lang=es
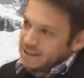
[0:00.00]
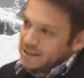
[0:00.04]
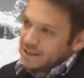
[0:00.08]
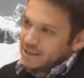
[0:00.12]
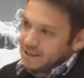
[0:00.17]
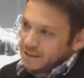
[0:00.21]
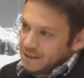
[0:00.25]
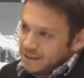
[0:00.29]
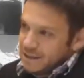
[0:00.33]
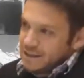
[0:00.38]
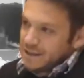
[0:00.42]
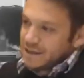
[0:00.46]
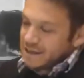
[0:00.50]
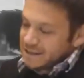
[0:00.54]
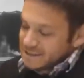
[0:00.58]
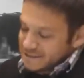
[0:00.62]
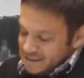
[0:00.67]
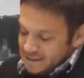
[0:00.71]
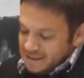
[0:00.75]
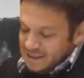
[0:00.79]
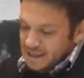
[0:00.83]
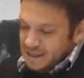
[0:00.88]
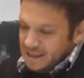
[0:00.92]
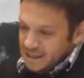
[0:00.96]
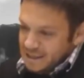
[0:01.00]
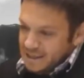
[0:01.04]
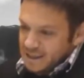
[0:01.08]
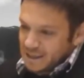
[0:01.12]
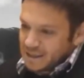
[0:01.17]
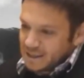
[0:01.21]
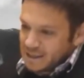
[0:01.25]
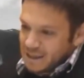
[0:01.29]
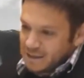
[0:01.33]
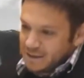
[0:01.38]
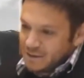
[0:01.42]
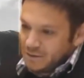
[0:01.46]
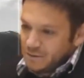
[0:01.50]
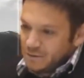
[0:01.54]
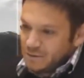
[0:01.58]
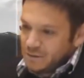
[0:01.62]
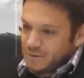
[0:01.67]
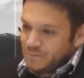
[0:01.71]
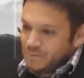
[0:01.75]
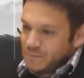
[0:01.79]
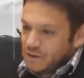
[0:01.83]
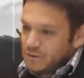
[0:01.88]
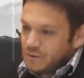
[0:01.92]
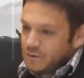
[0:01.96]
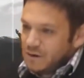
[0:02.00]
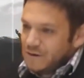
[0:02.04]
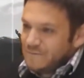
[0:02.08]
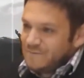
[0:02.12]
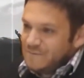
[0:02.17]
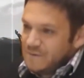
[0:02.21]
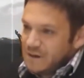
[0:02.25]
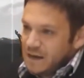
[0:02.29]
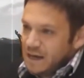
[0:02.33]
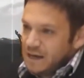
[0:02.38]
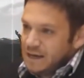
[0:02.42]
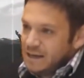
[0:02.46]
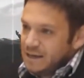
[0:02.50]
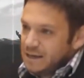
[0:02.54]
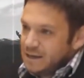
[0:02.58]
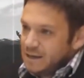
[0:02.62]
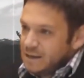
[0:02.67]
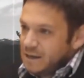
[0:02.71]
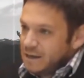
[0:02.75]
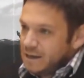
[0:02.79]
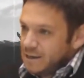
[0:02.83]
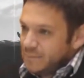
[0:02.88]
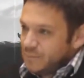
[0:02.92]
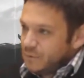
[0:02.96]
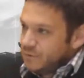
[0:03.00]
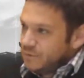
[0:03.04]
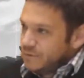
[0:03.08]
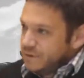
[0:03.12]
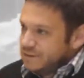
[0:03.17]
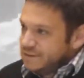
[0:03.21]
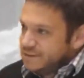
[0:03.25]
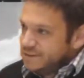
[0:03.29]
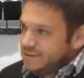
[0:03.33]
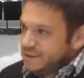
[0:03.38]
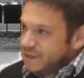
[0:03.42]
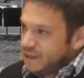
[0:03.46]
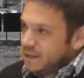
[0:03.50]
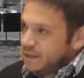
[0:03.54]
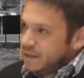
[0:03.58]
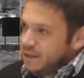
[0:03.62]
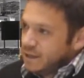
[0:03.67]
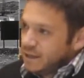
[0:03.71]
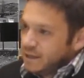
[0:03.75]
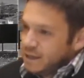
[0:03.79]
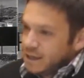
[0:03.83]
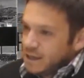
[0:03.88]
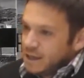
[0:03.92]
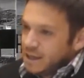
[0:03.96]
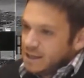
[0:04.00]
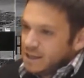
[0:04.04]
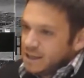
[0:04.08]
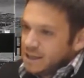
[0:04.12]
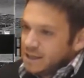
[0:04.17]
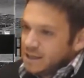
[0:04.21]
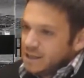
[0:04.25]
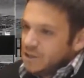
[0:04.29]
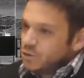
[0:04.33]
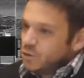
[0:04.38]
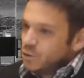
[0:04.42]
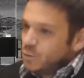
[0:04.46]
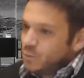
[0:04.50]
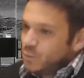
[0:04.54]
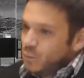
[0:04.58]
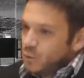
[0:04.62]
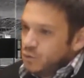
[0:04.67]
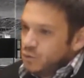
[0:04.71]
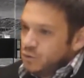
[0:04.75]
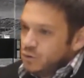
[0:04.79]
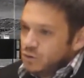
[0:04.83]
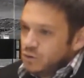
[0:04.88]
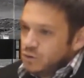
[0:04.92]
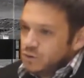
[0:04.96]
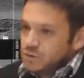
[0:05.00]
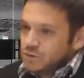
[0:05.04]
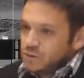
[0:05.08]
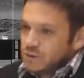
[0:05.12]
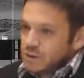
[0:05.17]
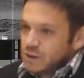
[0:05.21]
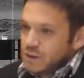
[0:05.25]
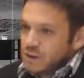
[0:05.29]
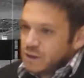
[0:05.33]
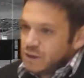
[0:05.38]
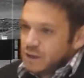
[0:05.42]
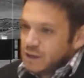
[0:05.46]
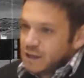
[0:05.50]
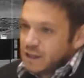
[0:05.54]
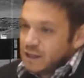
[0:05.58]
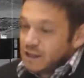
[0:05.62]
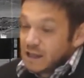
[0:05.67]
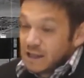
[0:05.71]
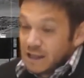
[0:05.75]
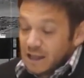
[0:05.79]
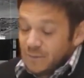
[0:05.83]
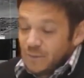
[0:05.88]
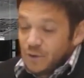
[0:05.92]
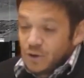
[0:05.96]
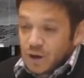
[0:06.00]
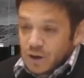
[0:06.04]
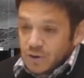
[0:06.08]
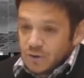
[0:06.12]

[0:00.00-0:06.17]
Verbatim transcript: que se están inyectando en mejoras viales en la provincia, en distintos puntos. Eh, entendemos que